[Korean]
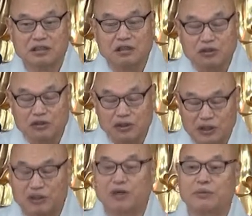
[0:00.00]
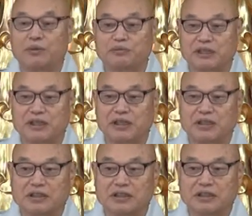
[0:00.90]
그것도 인과의
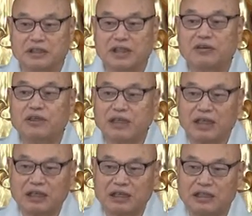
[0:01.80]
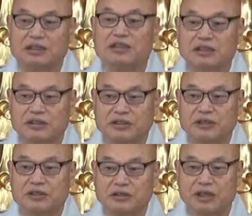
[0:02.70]
법칙이라. 세월이 가야 있는 거예요,
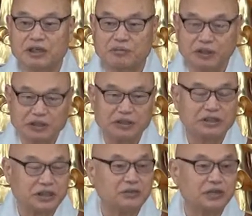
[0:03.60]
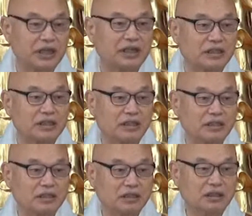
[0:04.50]
세월이 가야. 뭐든지 세월이 가야 돼.
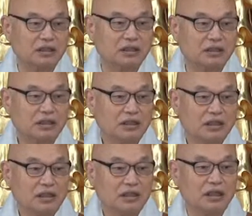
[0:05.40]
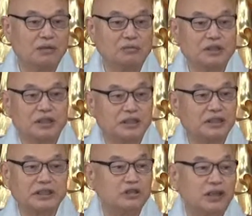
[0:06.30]
에. 예. 너무 그렇게
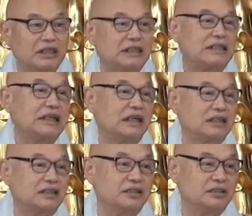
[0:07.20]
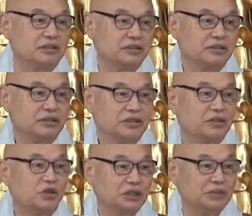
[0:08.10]
재촉할 일이 아닌 거예요.
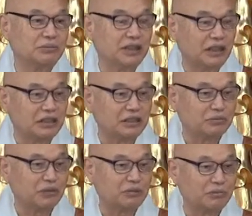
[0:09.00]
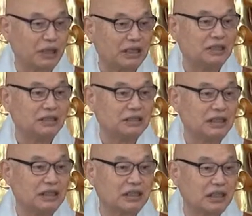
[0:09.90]
그 욕심이 가려지면 빨리
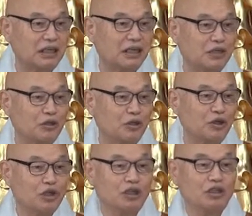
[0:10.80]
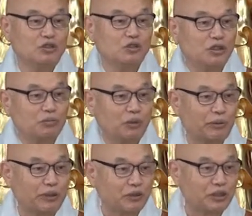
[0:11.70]
자라게 하려고 순을
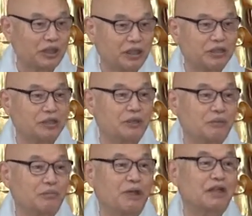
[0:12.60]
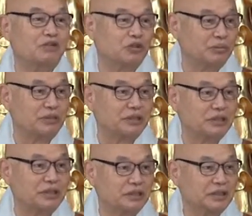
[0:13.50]
뽑아놓으니까 그게 말라
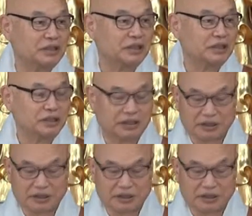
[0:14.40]
죽어버렸지. 예.